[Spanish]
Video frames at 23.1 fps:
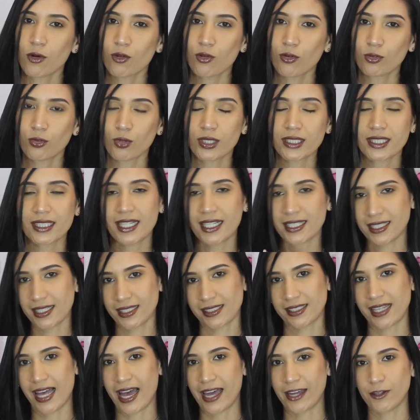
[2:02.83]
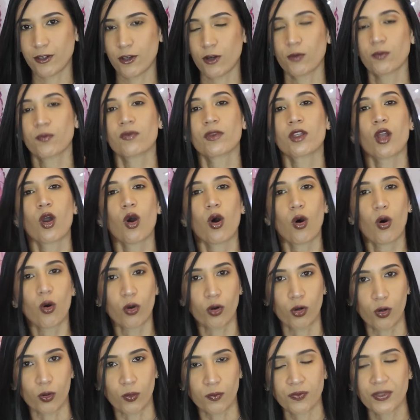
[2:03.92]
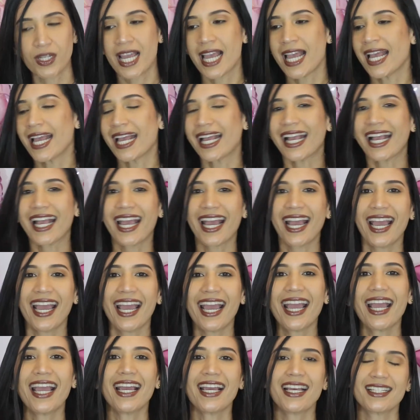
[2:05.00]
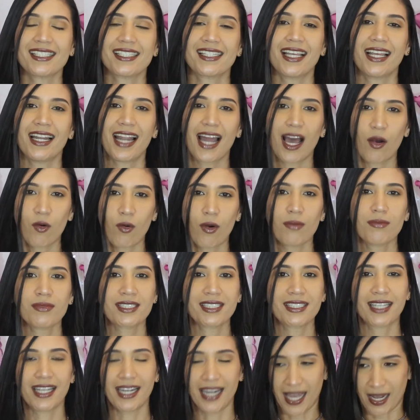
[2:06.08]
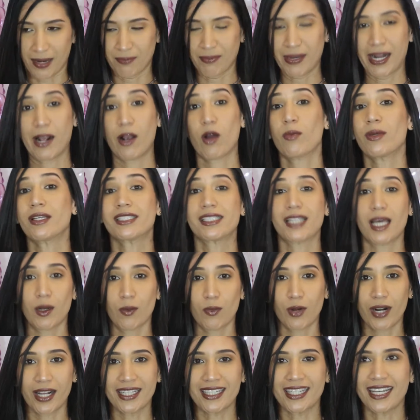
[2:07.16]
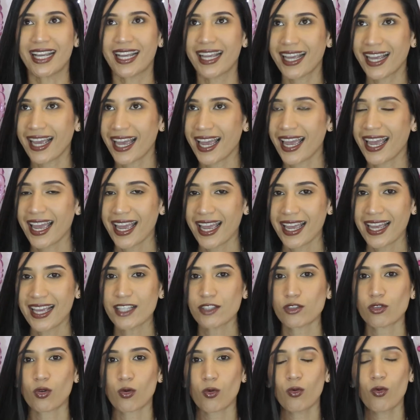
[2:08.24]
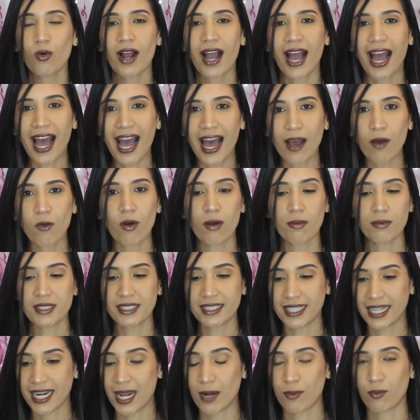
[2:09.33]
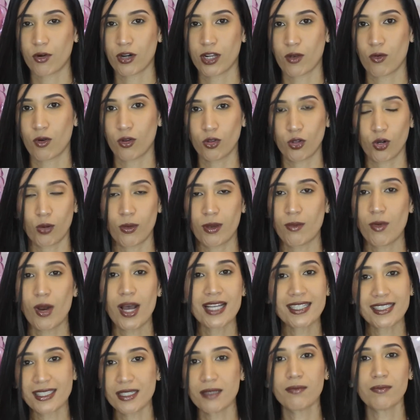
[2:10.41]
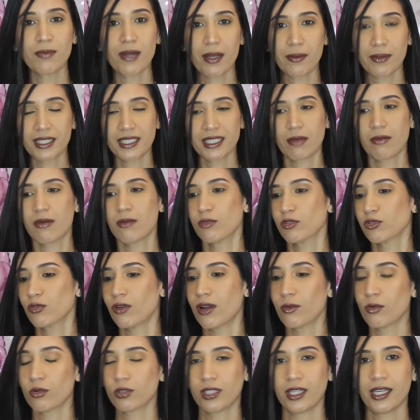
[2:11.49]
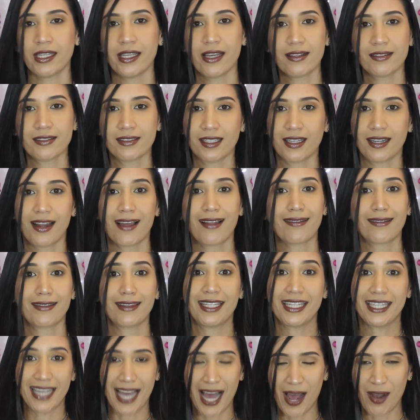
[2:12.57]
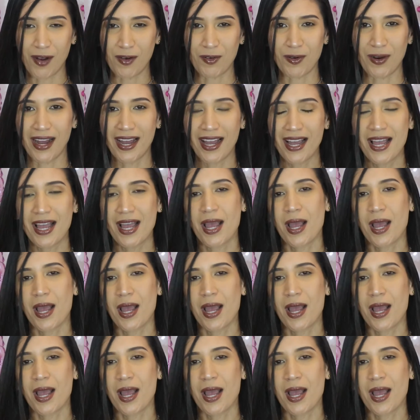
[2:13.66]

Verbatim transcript: producto es necesario o no. ¿Qué es el agua micelar? Para comenzar por allí, ¿qué es un agua micelar? Porque cuando lo vemos a simple vista vemos una botella llena de agua,